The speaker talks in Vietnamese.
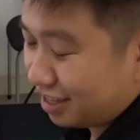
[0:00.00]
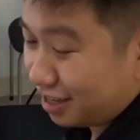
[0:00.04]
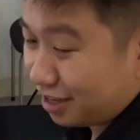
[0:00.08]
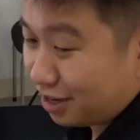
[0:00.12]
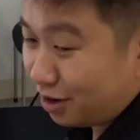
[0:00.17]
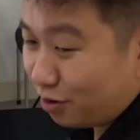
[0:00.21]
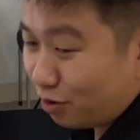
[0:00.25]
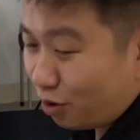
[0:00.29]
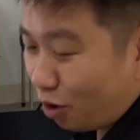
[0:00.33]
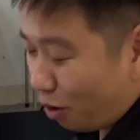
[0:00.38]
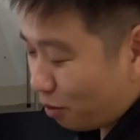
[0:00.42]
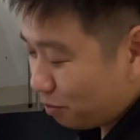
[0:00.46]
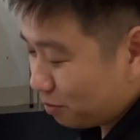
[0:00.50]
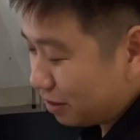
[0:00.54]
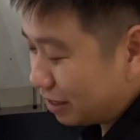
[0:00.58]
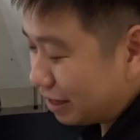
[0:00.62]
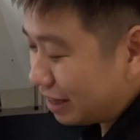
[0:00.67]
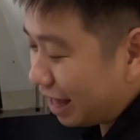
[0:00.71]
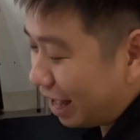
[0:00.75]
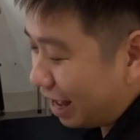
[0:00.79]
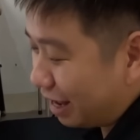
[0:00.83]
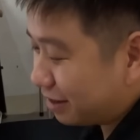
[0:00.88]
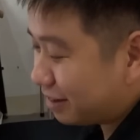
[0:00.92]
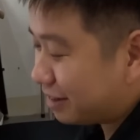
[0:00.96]
Không hộp thì
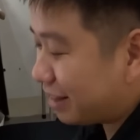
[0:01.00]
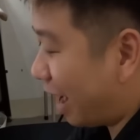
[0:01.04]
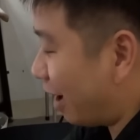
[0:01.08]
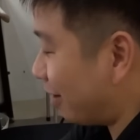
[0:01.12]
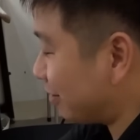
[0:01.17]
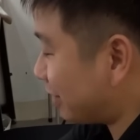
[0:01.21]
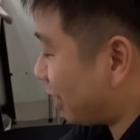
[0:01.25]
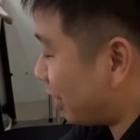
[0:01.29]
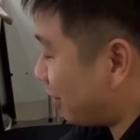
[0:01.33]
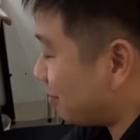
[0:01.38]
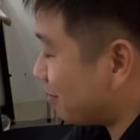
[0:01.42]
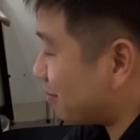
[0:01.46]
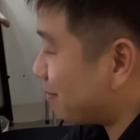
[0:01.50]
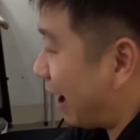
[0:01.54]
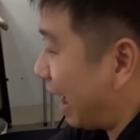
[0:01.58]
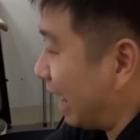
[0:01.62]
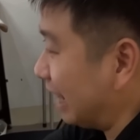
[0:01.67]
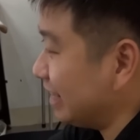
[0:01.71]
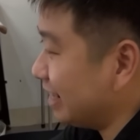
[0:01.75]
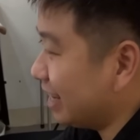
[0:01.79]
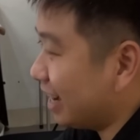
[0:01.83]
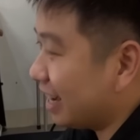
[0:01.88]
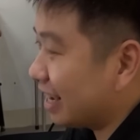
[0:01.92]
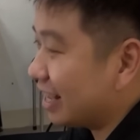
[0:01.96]
ra sao mà bán
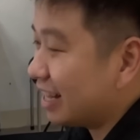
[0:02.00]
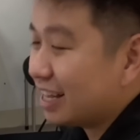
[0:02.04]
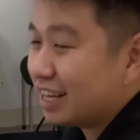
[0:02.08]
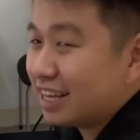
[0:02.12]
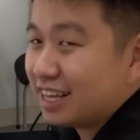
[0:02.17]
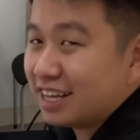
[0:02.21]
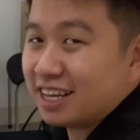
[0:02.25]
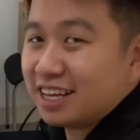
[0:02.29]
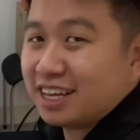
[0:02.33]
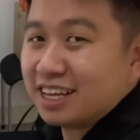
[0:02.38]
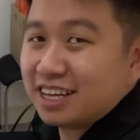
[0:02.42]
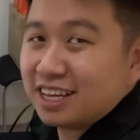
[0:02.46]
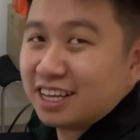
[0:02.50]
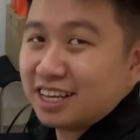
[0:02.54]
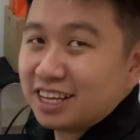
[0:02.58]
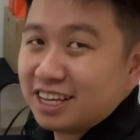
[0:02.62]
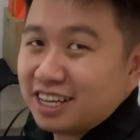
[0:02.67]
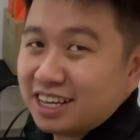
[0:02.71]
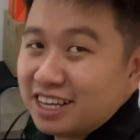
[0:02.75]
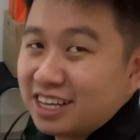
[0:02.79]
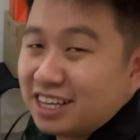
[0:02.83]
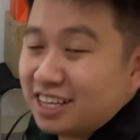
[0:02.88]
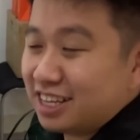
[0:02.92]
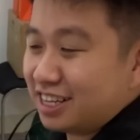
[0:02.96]
được.
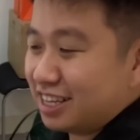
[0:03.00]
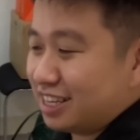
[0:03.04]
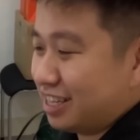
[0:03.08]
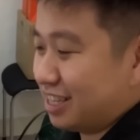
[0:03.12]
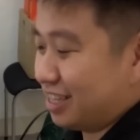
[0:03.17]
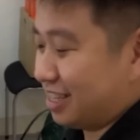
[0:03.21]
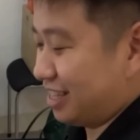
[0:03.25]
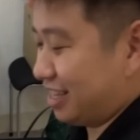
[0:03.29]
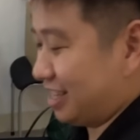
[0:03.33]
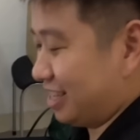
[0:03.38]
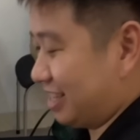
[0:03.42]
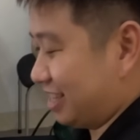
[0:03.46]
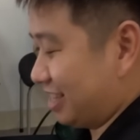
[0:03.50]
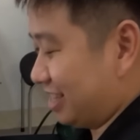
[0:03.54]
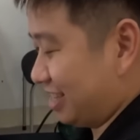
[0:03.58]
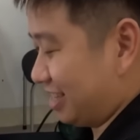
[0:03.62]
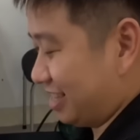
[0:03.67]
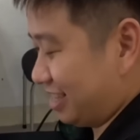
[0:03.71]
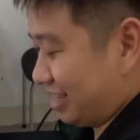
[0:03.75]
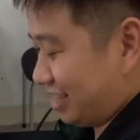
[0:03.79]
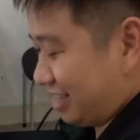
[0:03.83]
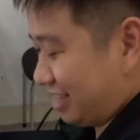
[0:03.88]
Thì anh bán trước thì mai em đưa hộp